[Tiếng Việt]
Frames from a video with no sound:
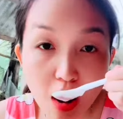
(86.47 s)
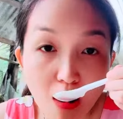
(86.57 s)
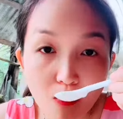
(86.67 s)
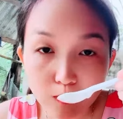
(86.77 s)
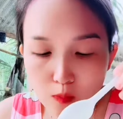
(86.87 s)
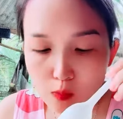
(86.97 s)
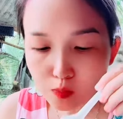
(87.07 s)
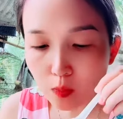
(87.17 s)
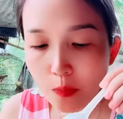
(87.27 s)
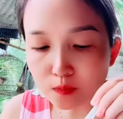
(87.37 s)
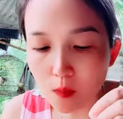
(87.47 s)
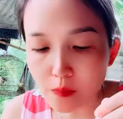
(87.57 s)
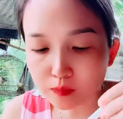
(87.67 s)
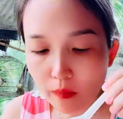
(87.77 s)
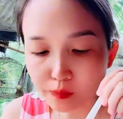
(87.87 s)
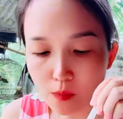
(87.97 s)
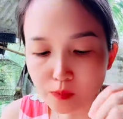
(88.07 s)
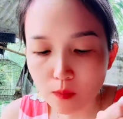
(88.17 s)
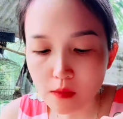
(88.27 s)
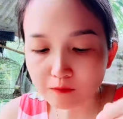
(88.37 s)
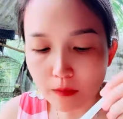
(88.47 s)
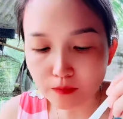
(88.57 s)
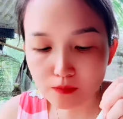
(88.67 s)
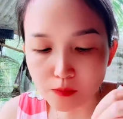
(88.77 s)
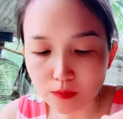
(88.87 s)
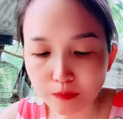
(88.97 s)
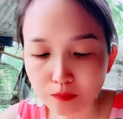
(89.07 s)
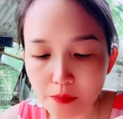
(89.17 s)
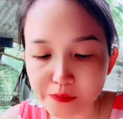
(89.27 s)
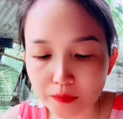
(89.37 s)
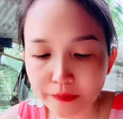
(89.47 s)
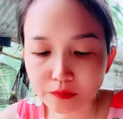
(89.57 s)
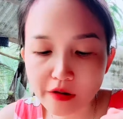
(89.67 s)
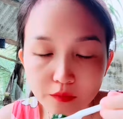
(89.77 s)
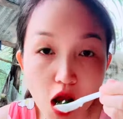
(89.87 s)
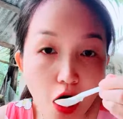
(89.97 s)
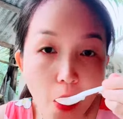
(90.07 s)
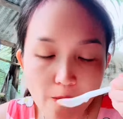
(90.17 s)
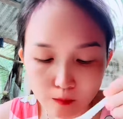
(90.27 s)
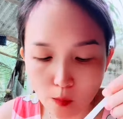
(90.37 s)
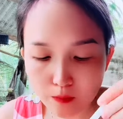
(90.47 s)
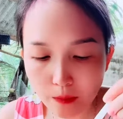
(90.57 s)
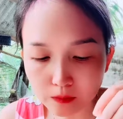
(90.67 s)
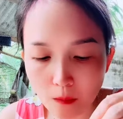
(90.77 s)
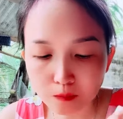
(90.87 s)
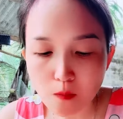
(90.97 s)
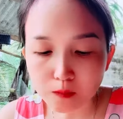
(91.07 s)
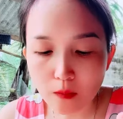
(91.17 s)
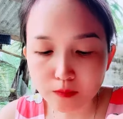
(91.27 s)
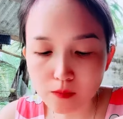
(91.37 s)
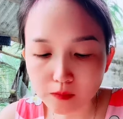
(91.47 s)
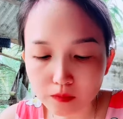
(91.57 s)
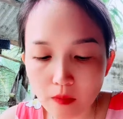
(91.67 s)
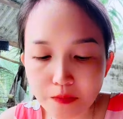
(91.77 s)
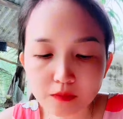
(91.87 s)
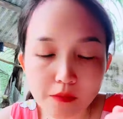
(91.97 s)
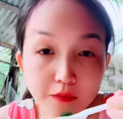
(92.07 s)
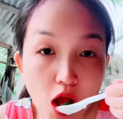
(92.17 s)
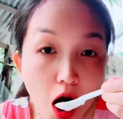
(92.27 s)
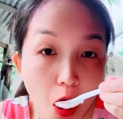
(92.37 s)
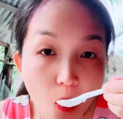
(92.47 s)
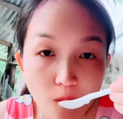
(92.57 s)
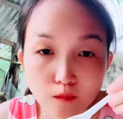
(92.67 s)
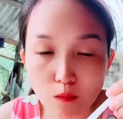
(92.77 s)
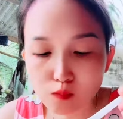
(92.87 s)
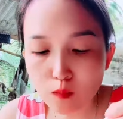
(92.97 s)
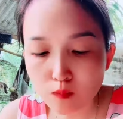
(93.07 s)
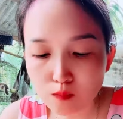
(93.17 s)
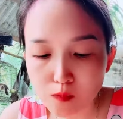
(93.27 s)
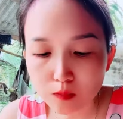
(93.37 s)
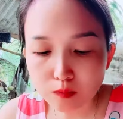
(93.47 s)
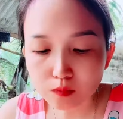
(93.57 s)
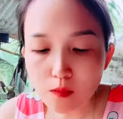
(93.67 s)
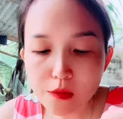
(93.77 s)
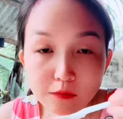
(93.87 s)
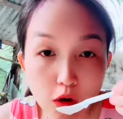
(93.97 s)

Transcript: hội chợ đêm bán đồ ăn vặt rất là nhiều. Chắc là kiếm gì đó ăn thêm cữ nữa là kết thúc một ngày ăn uống của Bầu nha. Chúc các mom có một thai kỳ khỏe mạnh.